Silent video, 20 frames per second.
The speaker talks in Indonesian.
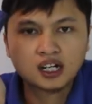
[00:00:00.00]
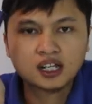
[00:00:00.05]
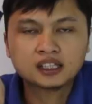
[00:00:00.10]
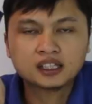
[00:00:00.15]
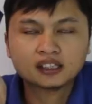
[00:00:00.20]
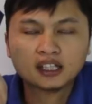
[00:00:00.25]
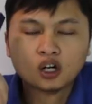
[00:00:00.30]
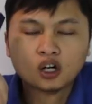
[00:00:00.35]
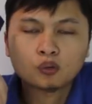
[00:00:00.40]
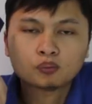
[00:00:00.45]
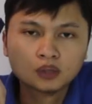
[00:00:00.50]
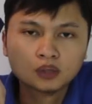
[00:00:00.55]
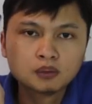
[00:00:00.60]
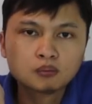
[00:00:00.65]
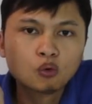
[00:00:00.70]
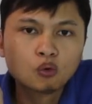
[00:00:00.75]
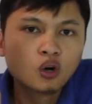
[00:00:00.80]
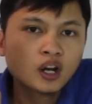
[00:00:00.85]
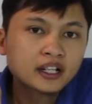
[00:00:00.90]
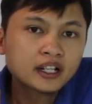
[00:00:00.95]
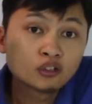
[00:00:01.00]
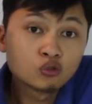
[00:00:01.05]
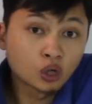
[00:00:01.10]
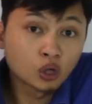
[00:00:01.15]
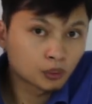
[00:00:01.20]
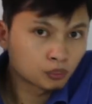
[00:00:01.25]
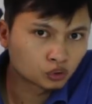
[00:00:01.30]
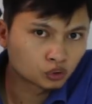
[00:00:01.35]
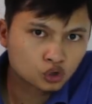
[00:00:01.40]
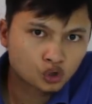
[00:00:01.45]
dari Intel Optane mulai
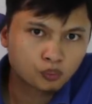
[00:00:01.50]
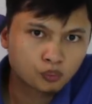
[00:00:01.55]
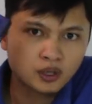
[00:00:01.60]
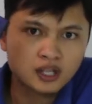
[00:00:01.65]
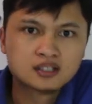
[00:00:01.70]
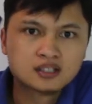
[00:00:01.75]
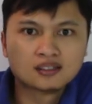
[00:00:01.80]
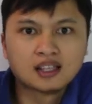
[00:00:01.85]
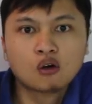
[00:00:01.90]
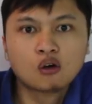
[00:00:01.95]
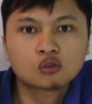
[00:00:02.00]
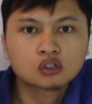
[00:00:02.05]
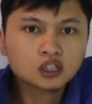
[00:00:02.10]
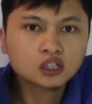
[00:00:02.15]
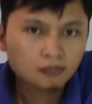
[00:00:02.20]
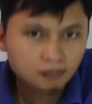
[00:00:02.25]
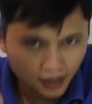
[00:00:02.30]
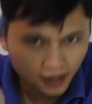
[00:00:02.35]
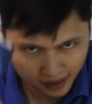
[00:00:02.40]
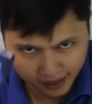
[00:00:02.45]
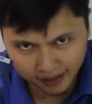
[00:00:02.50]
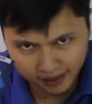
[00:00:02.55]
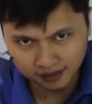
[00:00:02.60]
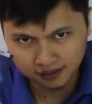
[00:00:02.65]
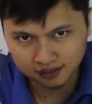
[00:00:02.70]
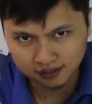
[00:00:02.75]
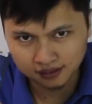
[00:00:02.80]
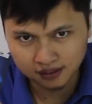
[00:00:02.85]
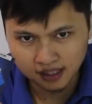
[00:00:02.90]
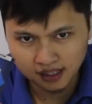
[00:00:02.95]
2017 tahun kemarin.